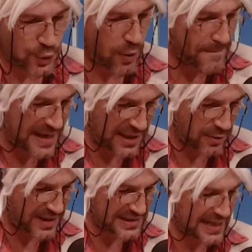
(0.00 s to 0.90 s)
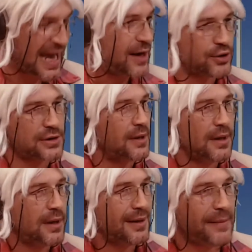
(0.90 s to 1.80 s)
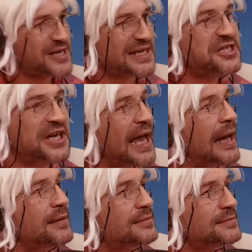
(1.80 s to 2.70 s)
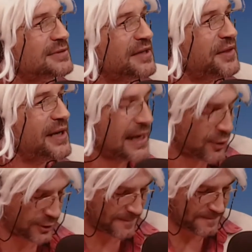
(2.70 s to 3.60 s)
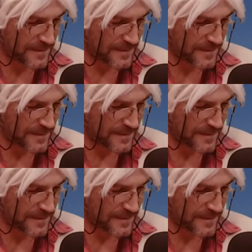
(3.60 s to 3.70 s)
sus compañeros más cercanos, la mesa chica, se diría hoy.